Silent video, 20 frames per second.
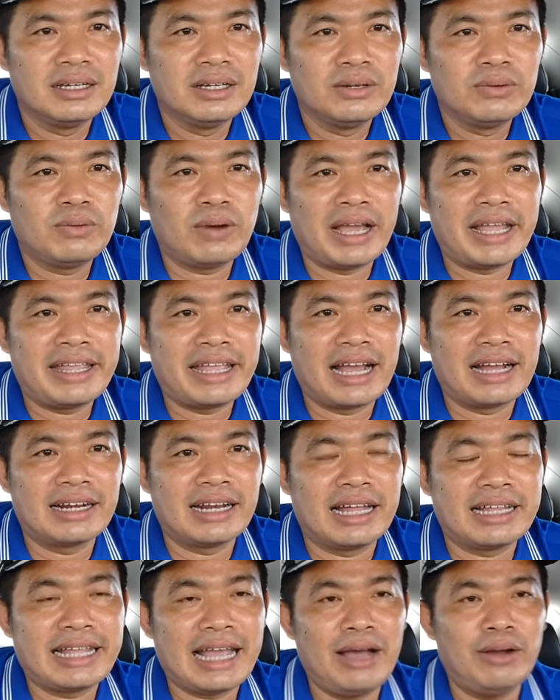vậy nhân
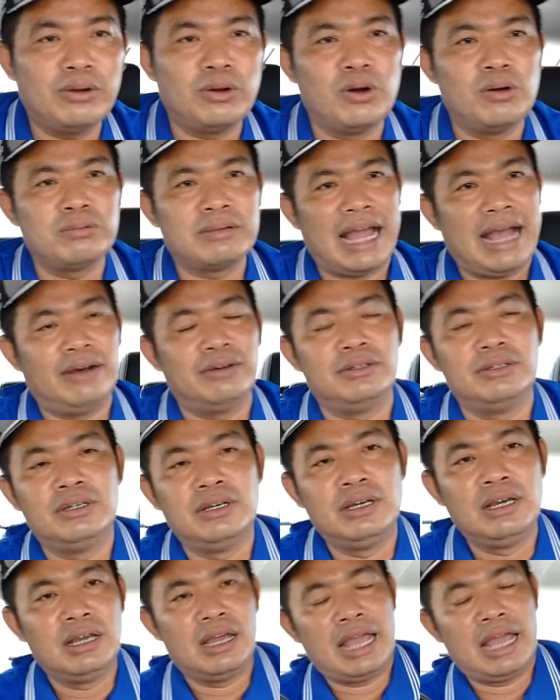là cháu của ông nào
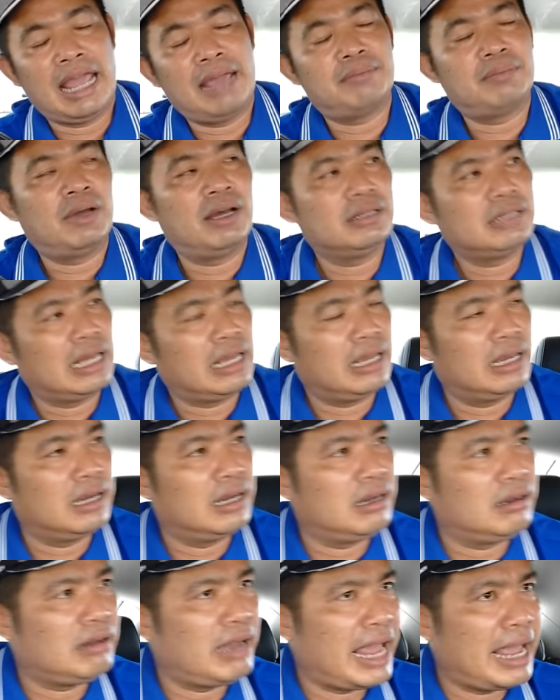Ờ, em thì
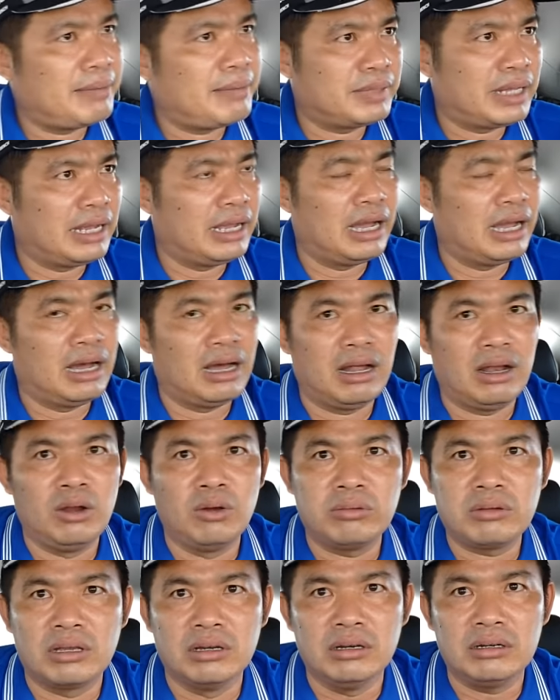em ờ, thì
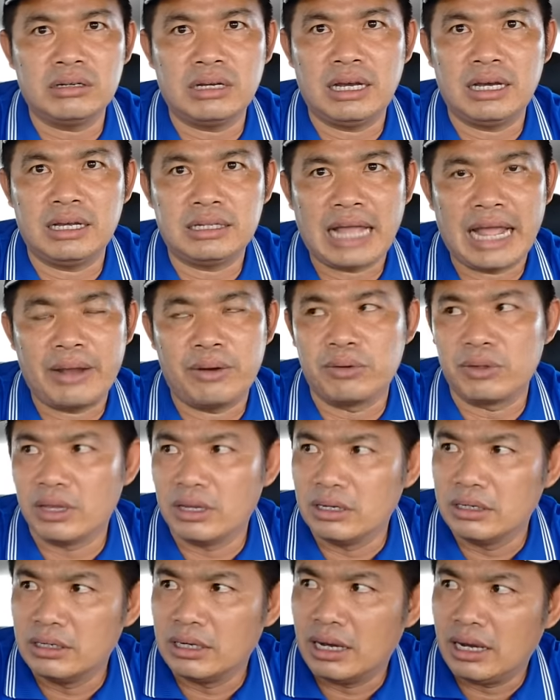lúc trước theo
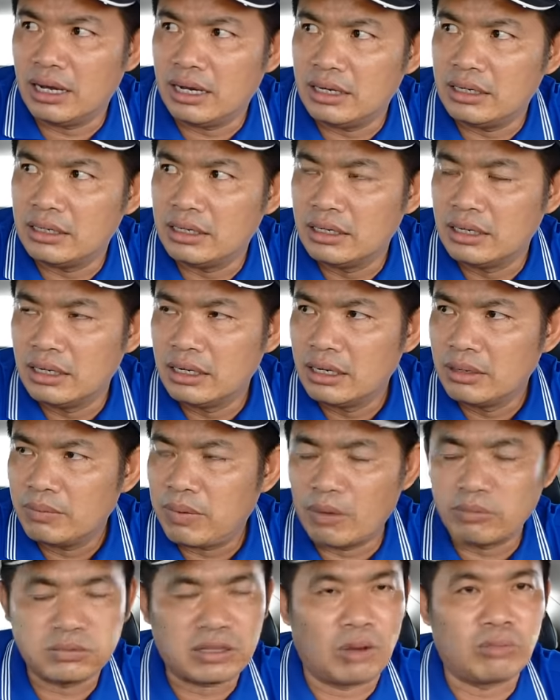như ờ,
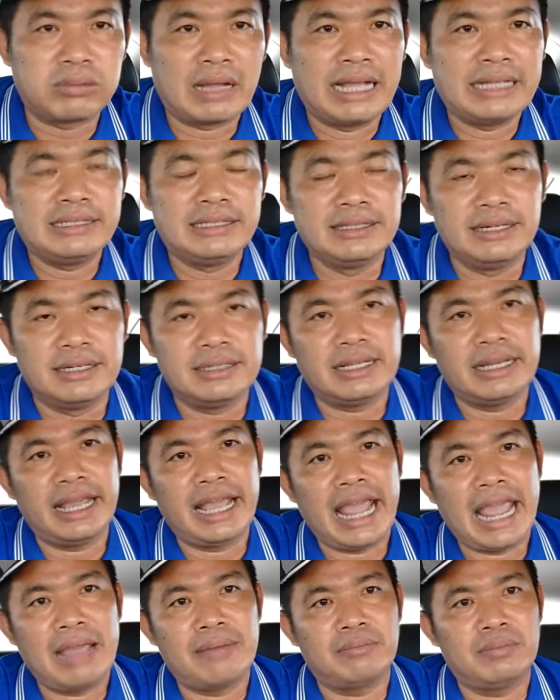phong tục ngày xưa thì
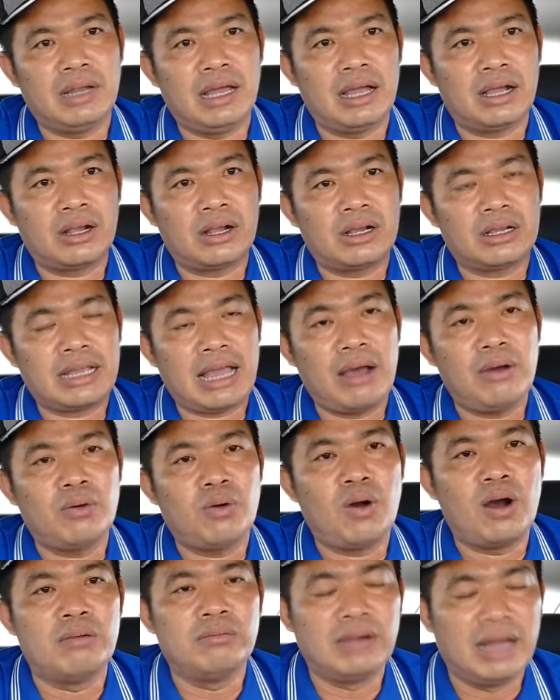em là cháu
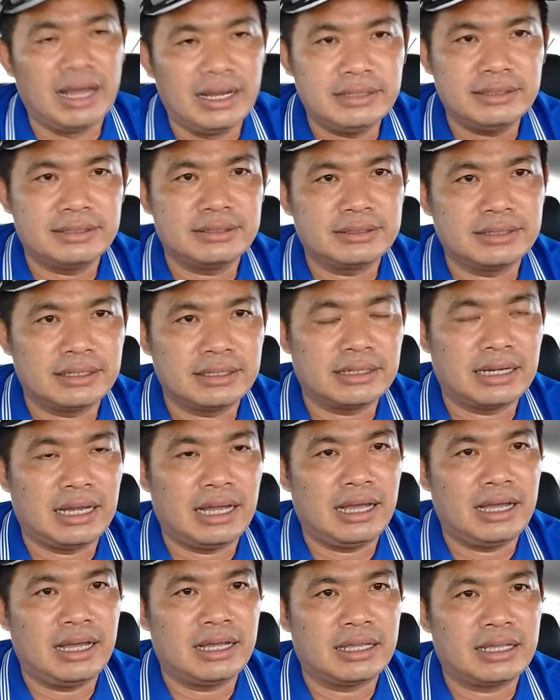của ông lớn tức
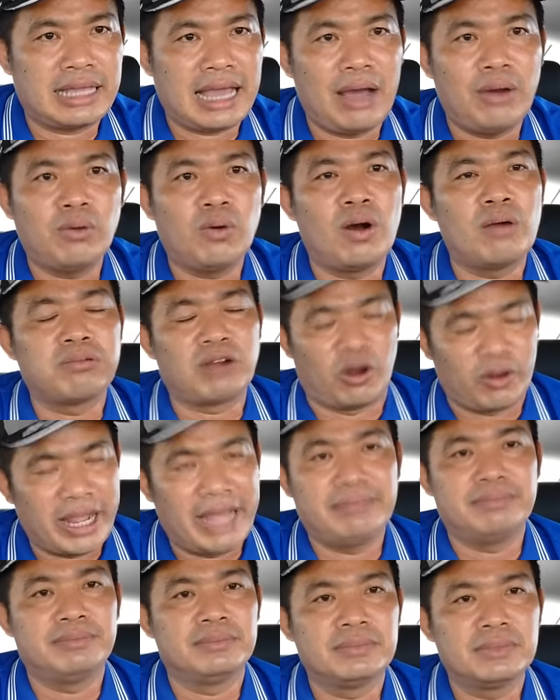là cháu của ông nội
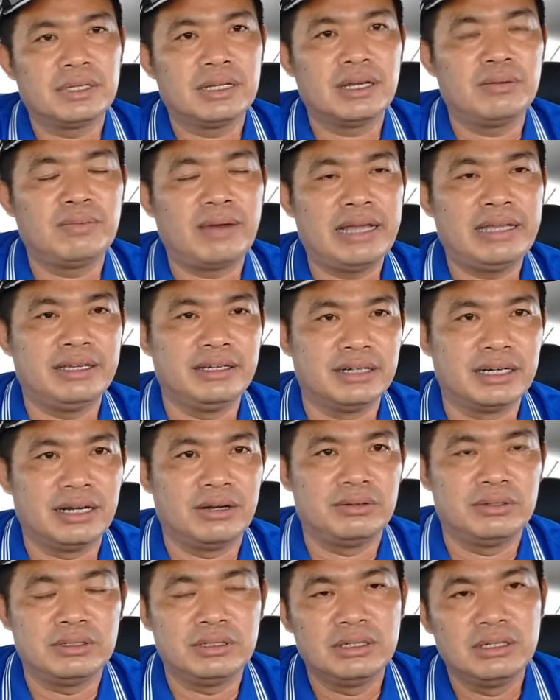em chứ không phải vừa
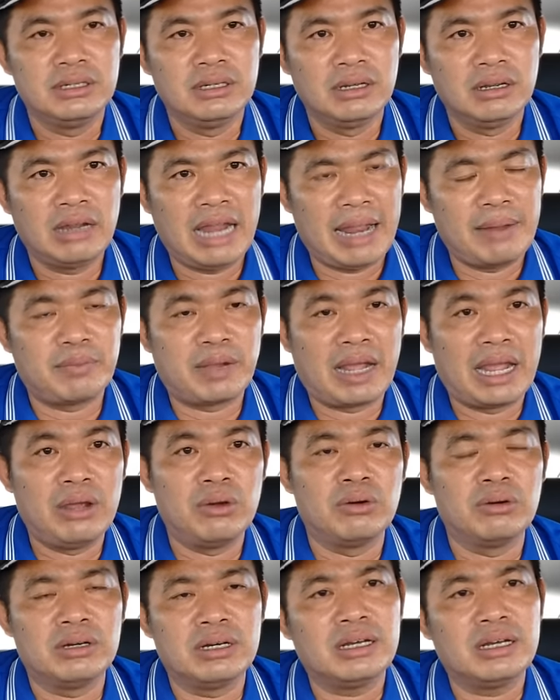đâu em kêu